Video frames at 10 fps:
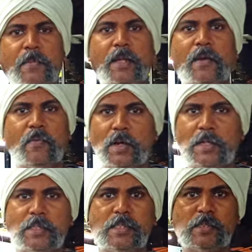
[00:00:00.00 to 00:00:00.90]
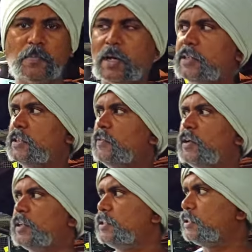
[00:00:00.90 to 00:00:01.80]
என்ன அப்படின்னா வாட்டர் சேஞ்ச் பார்ஷியல்
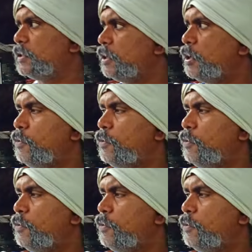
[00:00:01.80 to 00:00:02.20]
வாட்டர் சேஞ்ச்